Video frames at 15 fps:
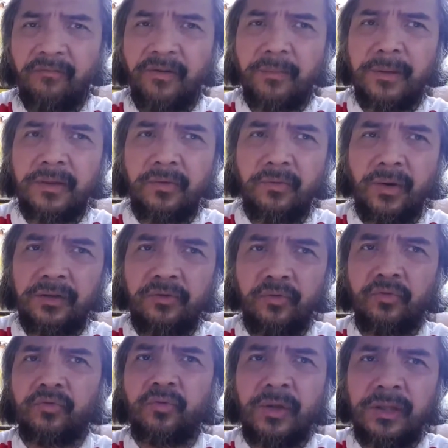firman Tuhan
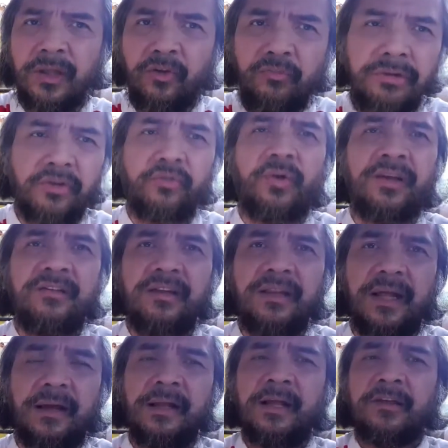justru kita harus bersuka cita